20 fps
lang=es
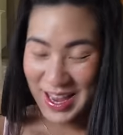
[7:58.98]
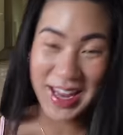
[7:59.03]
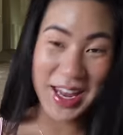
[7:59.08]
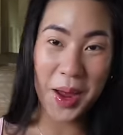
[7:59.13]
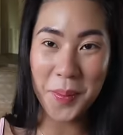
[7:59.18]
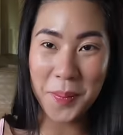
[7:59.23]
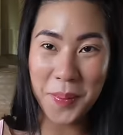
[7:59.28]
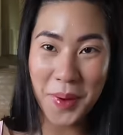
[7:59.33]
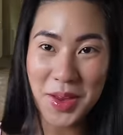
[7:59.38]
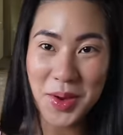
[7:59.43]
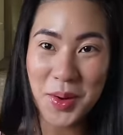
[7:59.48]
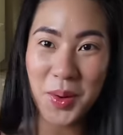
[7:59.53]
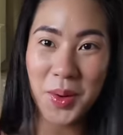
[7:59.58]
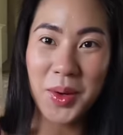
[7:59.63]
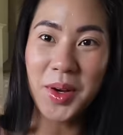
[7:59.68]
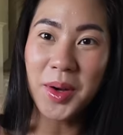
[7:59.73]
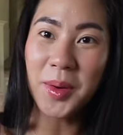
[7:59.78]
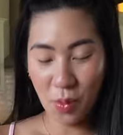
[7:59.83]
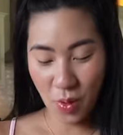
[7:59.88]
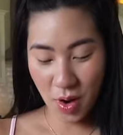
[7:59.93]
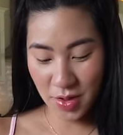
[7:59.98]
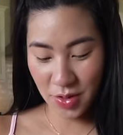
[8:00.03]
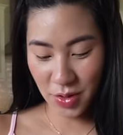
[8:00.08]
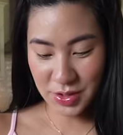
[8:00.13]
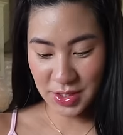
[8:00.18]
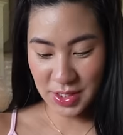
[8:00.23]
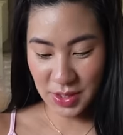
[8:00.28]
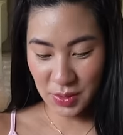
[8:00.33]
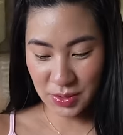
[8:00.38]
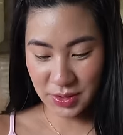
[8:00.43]
en español. Cuando
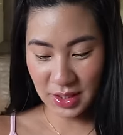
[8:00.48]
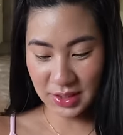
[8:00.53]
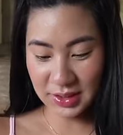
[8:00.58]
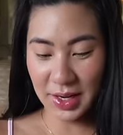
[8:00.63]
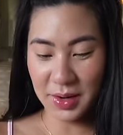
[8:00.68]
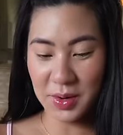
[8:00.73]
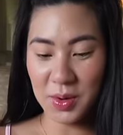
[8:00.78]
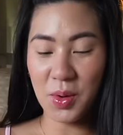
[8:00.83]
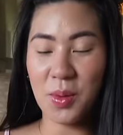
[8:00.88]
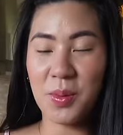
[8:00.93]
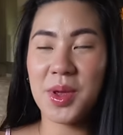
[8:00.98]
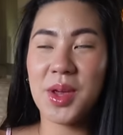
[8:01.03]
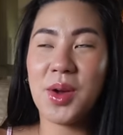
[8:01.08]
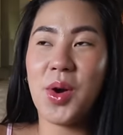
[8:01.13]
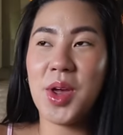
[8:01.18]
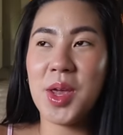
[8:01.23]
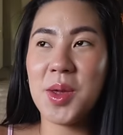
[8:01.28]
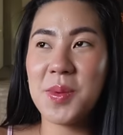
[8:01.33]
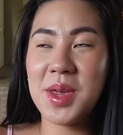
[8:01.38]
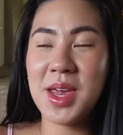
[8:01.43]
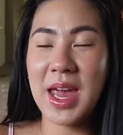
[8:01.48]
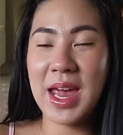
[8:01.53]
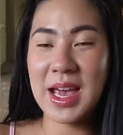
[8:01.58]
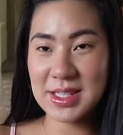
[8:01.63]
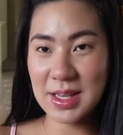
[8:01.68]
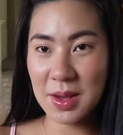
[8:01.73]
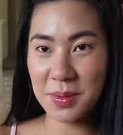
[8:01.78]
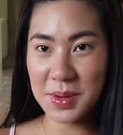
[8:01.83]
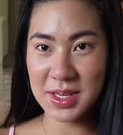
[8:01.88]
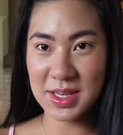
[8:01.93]
se contactaron conmigo y vi
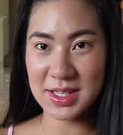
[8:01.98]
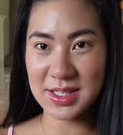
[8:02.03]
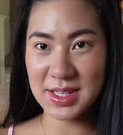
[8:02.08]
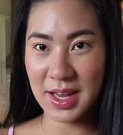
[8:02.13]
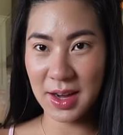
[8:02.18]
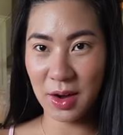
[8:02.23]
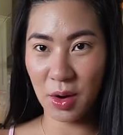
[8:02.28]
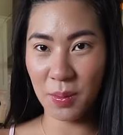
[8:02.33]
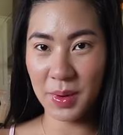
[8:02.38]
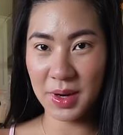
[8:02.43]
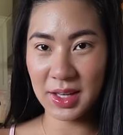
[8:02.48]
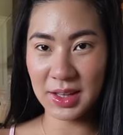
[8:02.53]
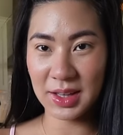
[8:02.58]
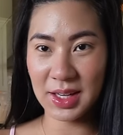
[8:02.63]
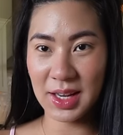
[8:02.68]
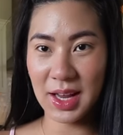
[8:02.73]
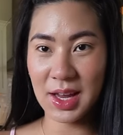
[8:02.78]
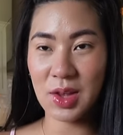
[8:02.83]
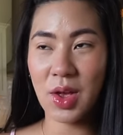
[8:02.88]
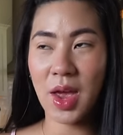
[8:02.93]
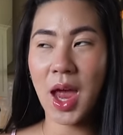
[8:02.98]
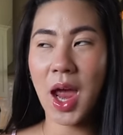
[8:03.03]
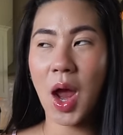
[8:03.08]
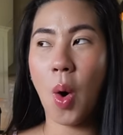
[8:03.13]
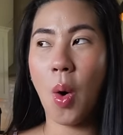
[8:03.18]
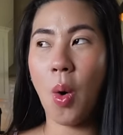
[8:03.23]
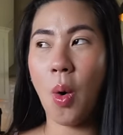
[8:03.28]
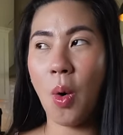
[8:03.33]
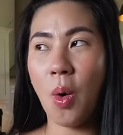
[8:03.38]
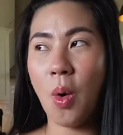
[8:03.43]
esas bellezas de ropa que tenía, yo dije,
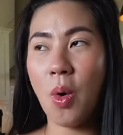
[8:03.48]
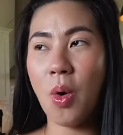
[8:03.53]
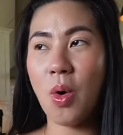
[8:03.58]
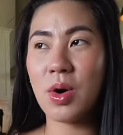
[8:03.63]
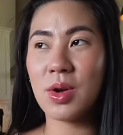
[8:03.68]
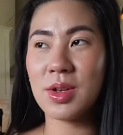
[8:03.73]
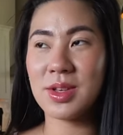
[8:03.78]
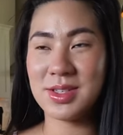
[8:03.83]
oh,